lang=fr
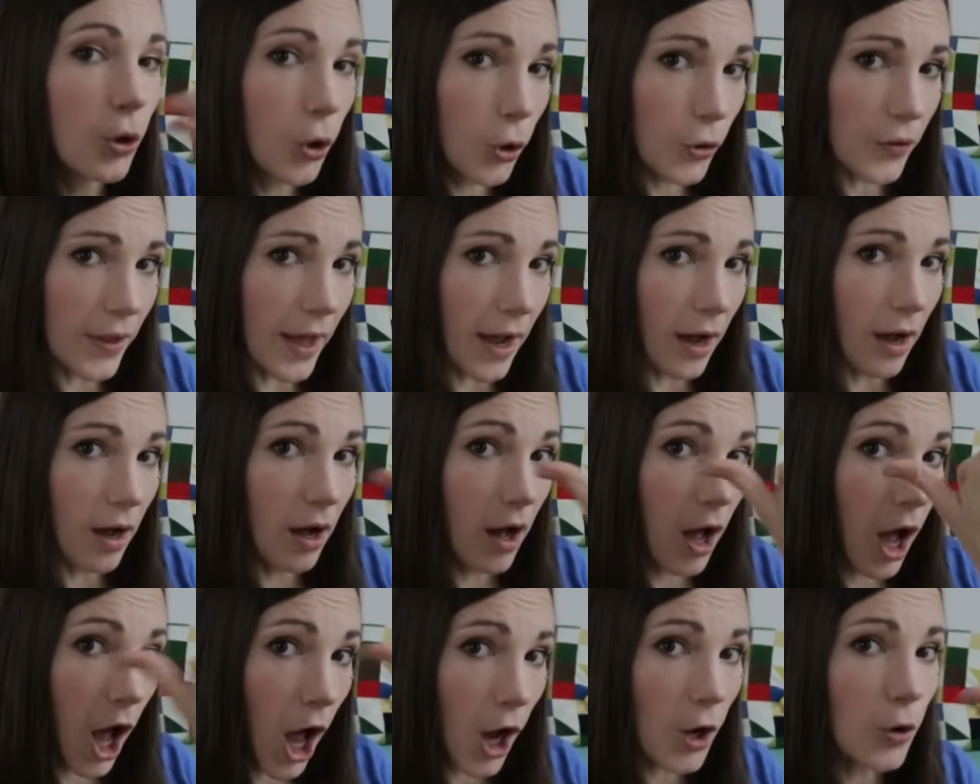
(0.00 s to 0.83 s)
Renard,
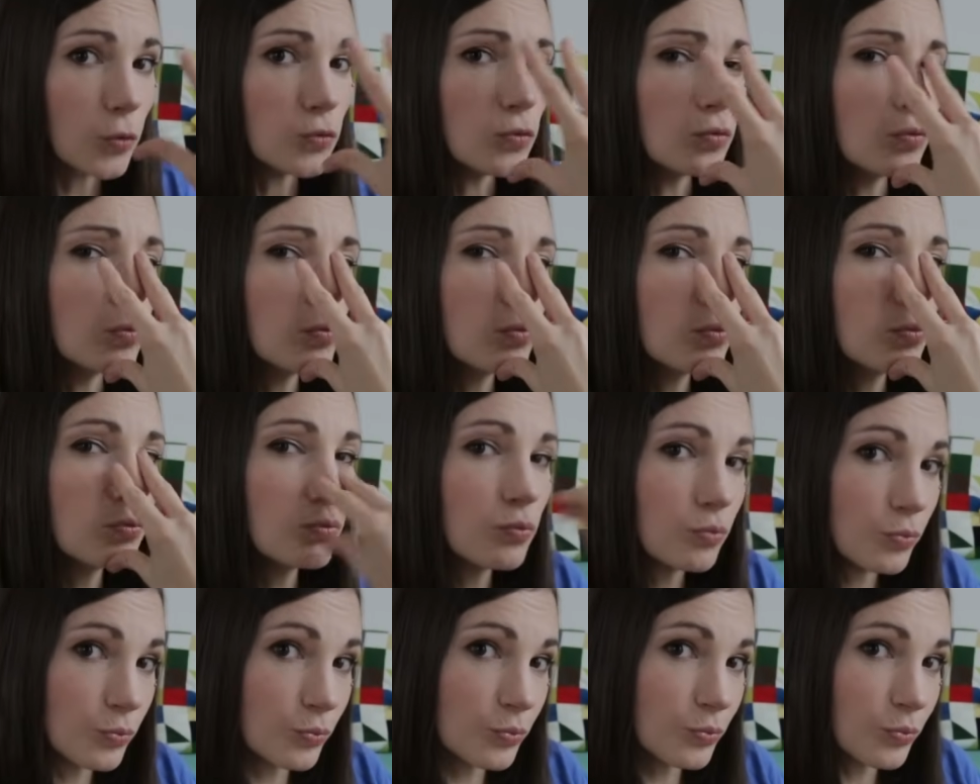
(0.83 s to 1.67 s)
un coup.
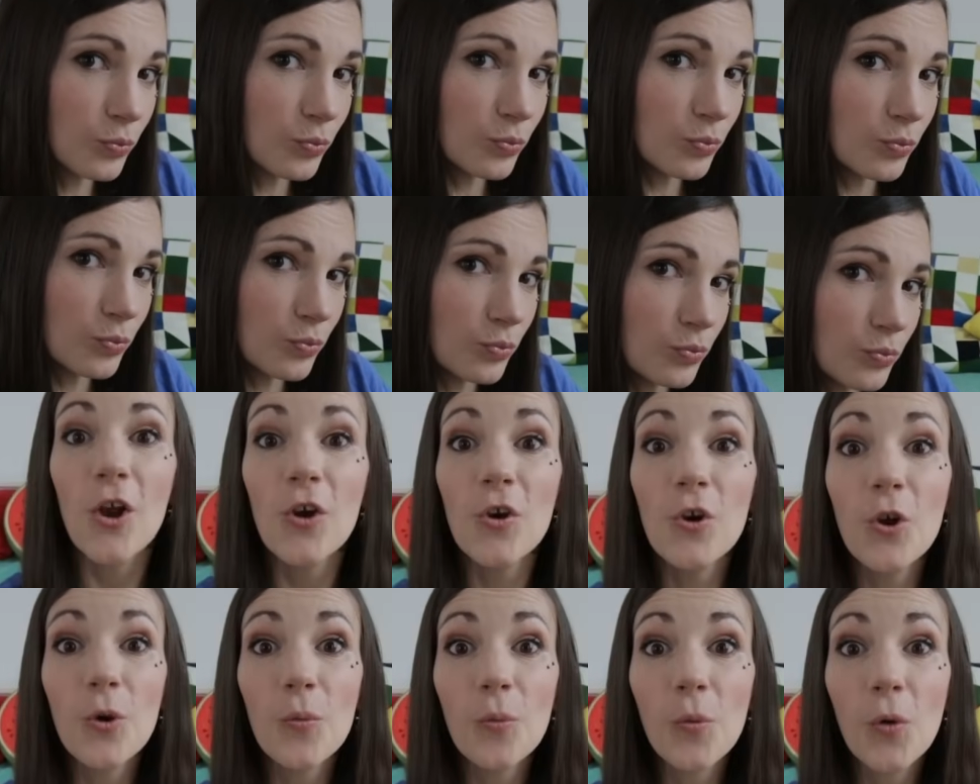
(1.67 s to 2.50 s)

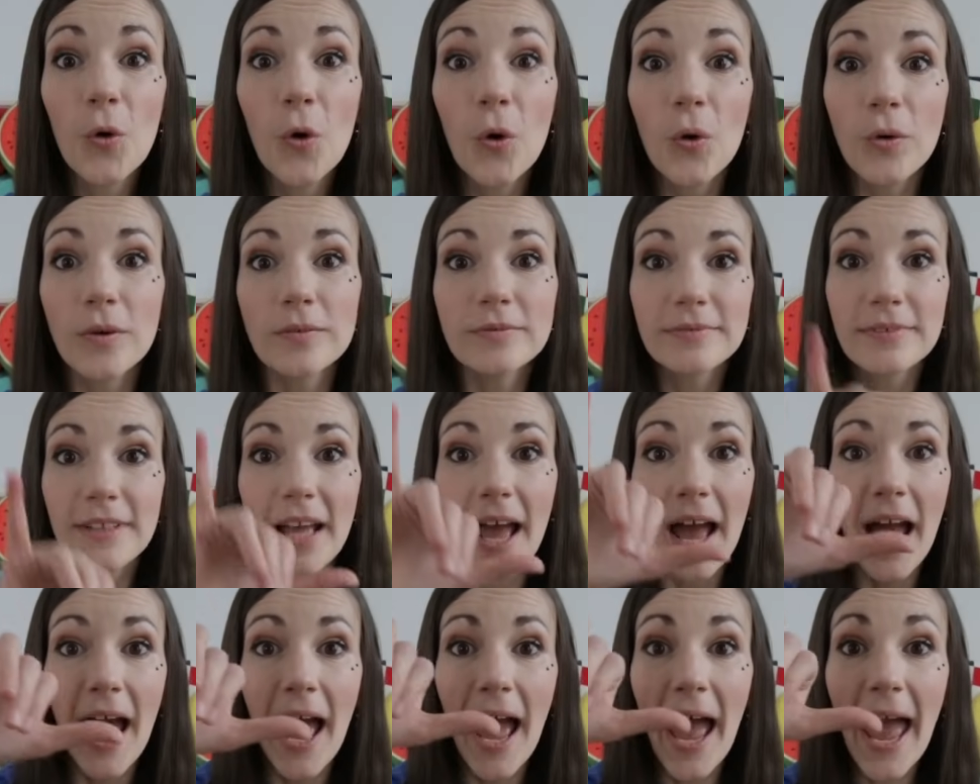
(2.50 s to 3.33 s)
Le mot
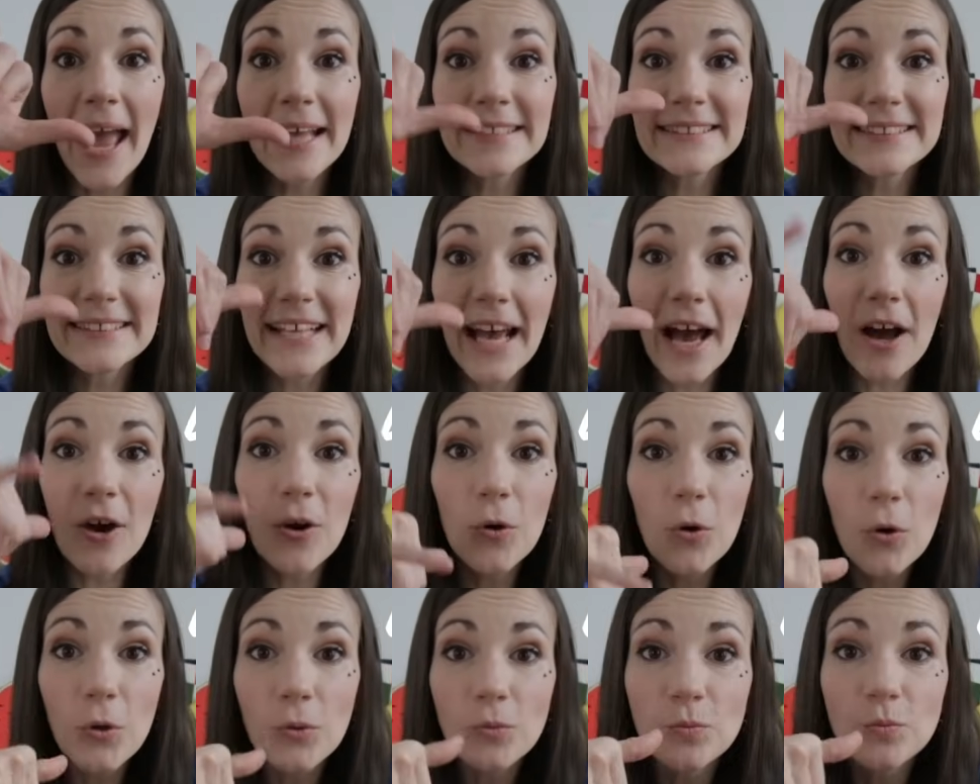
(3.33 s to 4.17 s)

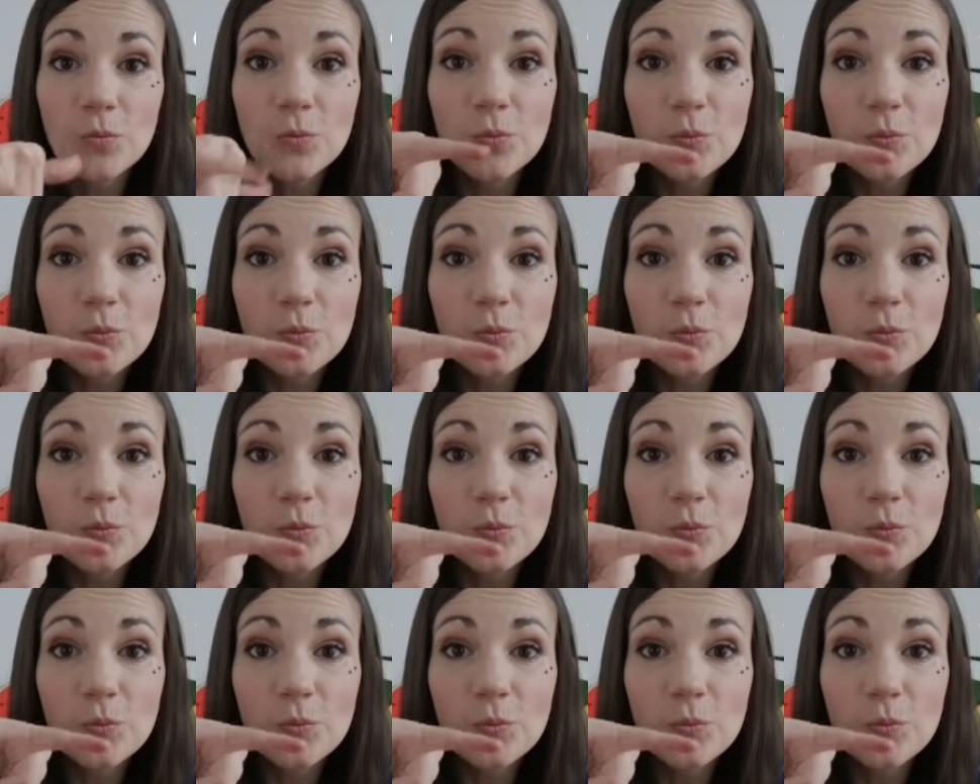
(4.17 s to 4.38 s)
escargot.